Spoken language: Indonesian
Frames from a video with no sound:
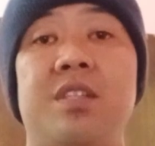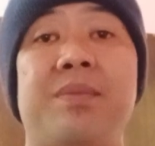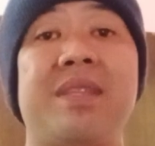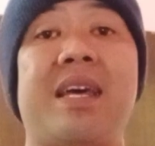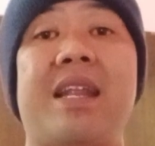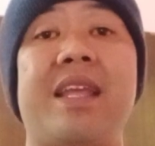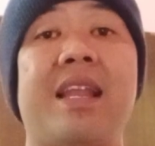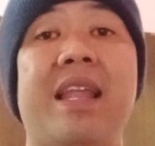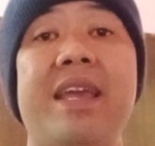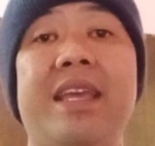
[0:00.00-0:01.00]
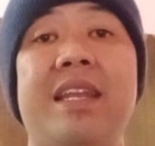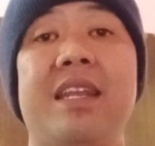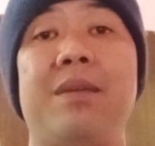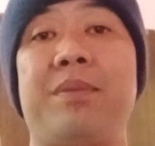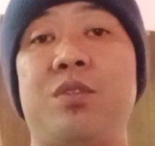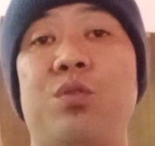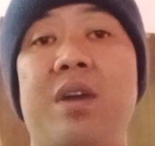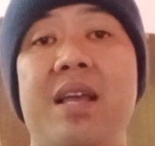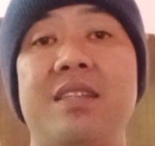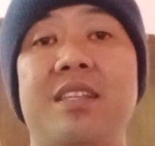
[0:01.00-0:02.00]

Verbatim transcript: sementara yang lain lebih suka